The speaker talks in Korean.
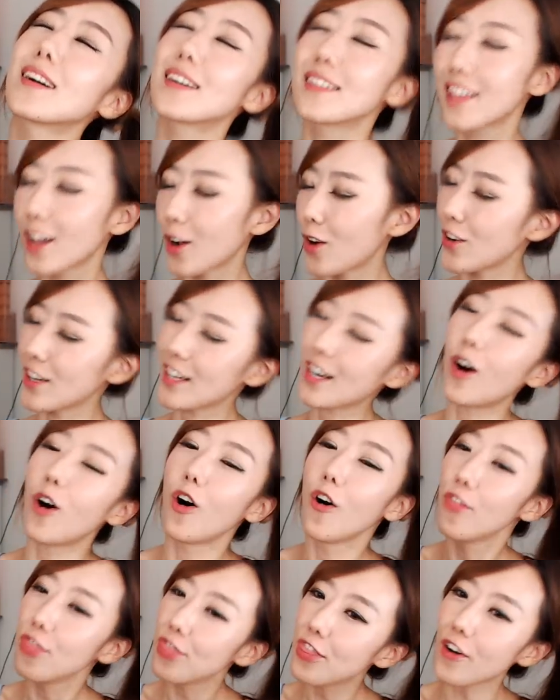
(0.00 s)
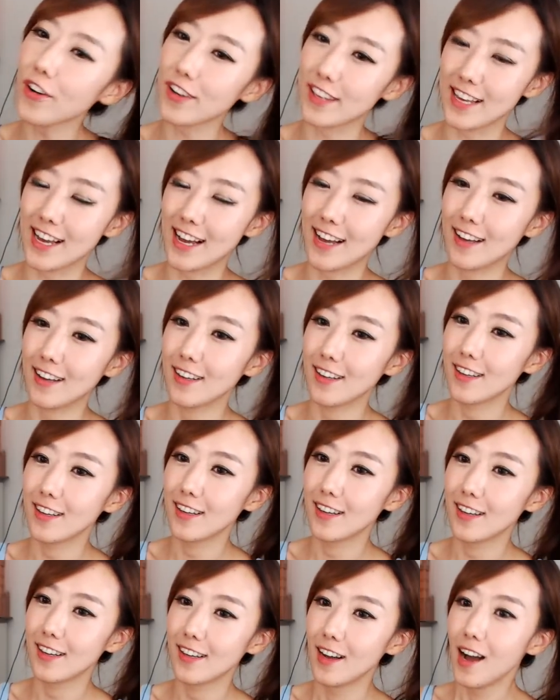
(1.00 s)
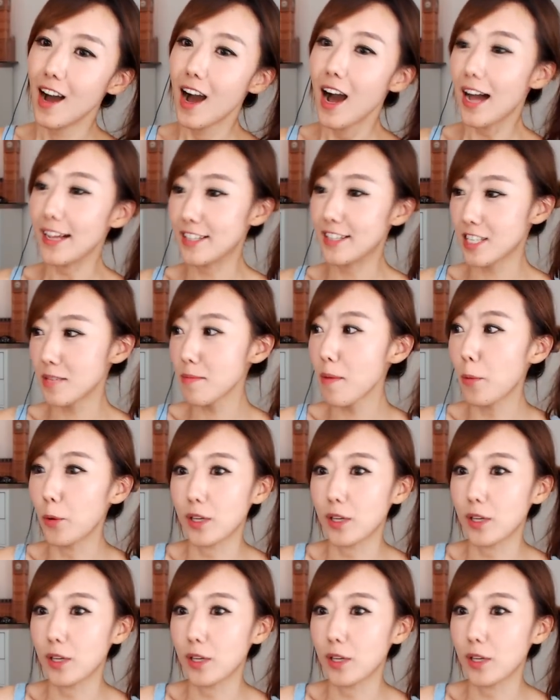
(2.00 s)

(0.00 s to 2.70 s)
근데 거기가 언덕이야 아침에